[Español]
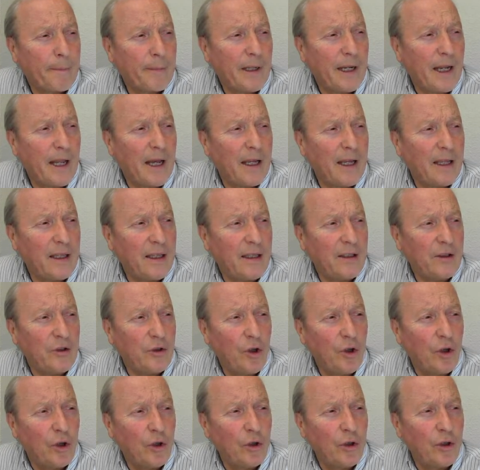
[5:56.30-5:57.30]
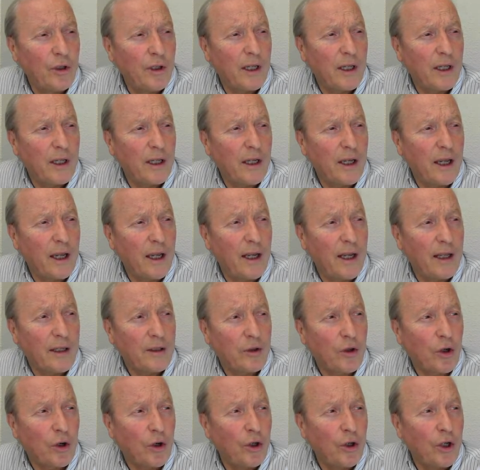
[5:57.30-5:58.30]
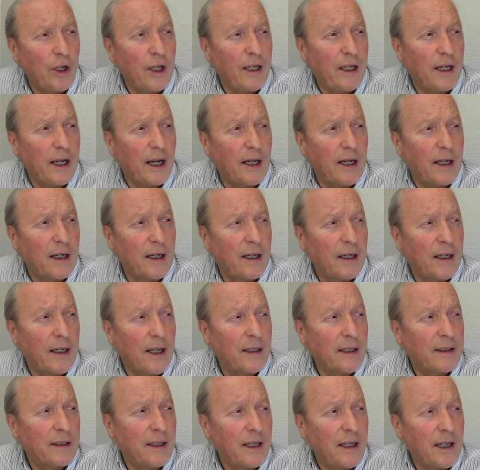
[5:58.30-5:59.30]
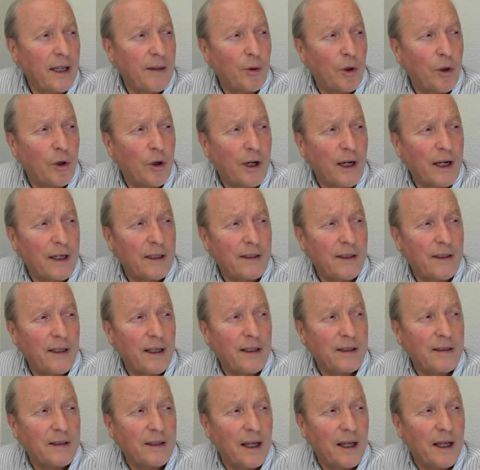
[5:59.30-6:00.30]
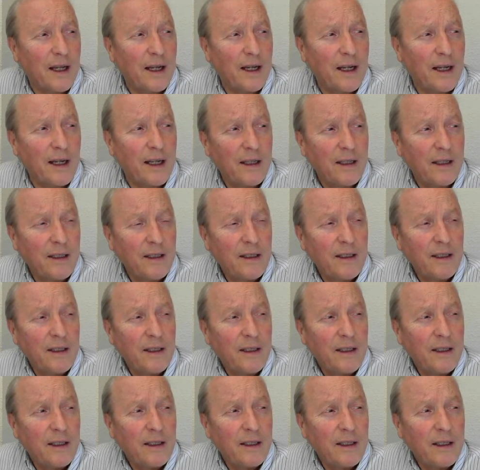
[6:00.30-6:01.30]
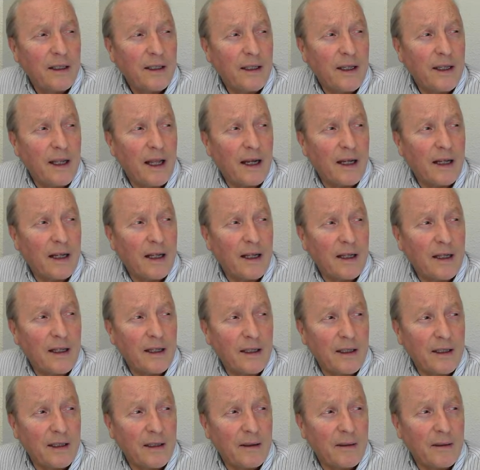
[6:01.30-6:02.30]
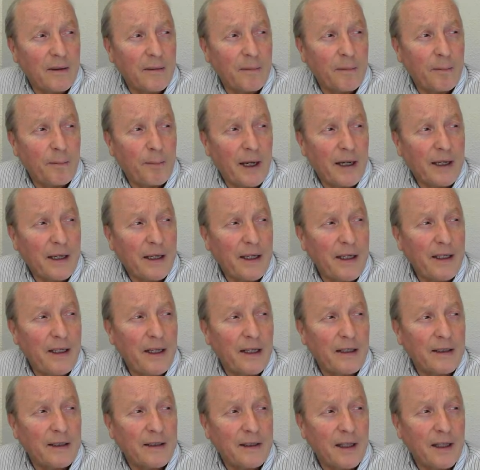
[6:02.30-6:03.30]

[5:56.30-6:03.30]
La edición eh, electrónica la tenemos gracias a la página